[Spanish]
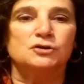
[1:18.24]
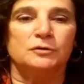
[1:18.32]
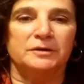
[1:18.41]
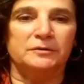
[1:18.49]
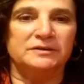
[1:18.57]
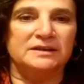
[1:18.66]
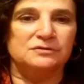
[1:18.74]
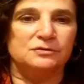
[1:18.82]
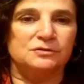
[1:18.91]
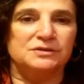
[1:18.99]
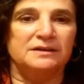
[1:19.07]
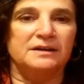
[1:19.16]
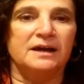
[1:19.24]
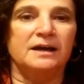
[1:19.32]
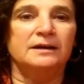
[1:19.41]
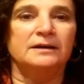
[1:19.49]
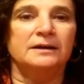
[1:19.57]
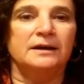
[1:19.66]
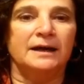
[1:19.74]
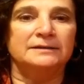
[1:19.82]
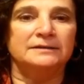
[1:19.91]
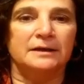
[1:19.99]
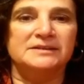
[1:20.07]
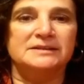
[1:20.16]
sobre nuestra sociedad
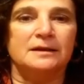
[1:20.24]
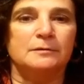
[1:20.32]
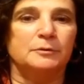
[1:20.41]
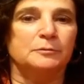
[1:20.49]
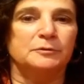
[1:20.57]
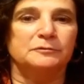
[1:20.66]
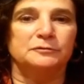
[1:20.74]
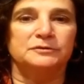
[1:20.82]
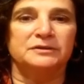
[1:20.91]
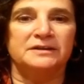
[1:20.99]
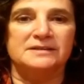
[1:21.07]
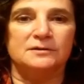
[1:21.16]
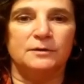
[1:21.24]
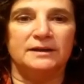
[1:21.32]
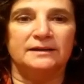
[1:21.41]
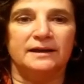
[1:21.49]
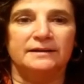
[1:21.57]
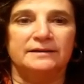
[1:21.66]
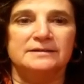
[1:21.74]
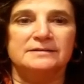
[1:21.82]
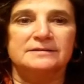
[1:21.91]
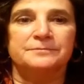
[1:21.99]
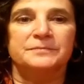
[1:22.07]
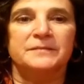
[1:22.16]
atravesada por profundas
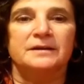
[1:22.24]
desigualdades.